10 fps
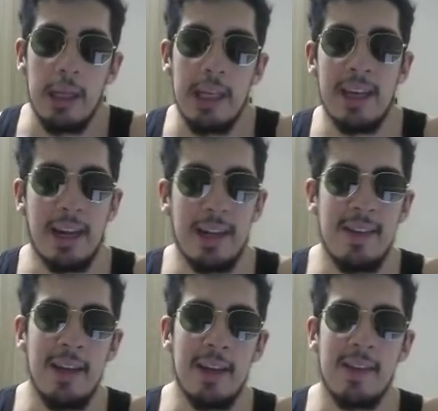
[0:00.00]
İker
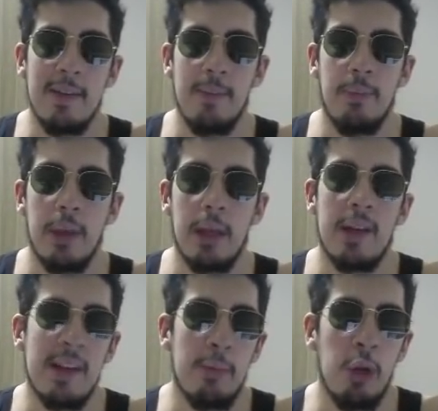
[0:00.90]
Casillas
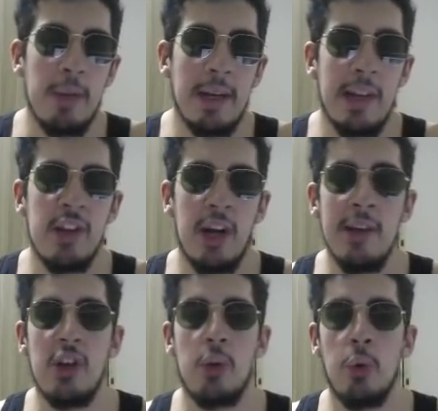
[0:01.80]
kısa boylu bir kaleci
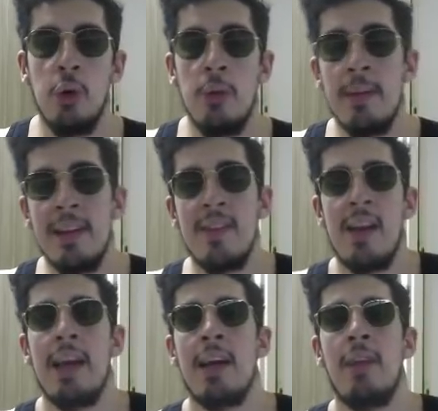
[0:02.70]
ancak oyunun metası
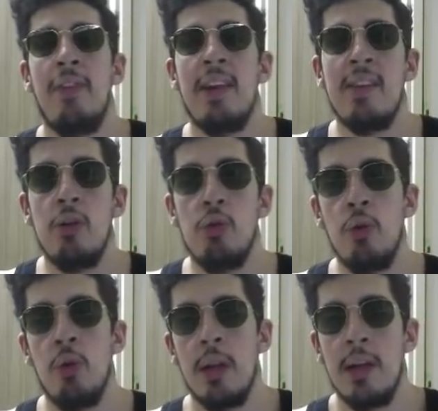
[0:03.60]
eğer refleksleri çok
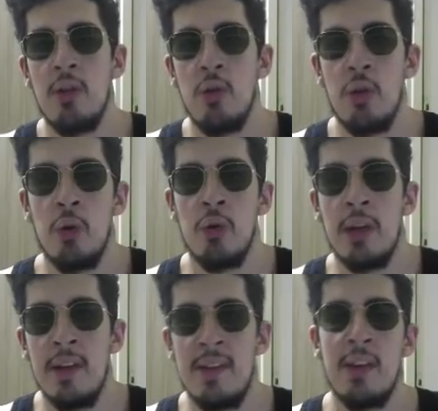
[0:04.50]
iyi olan kaleci üzerine olsa
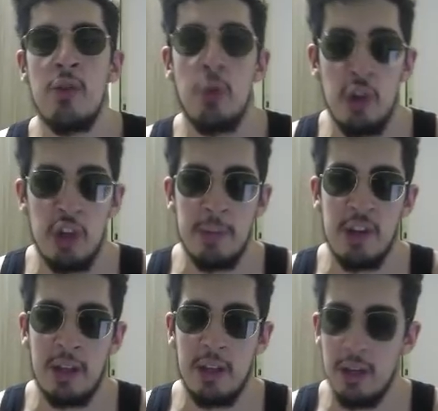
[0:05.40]
Casillas çok iş
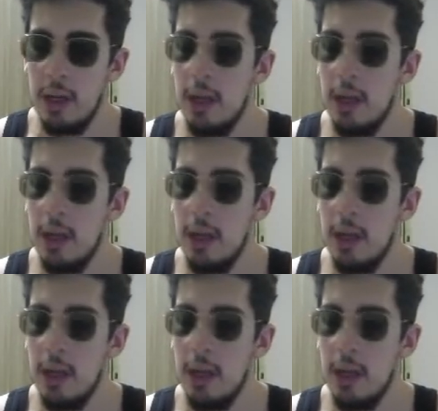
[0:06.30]
yapacaktır.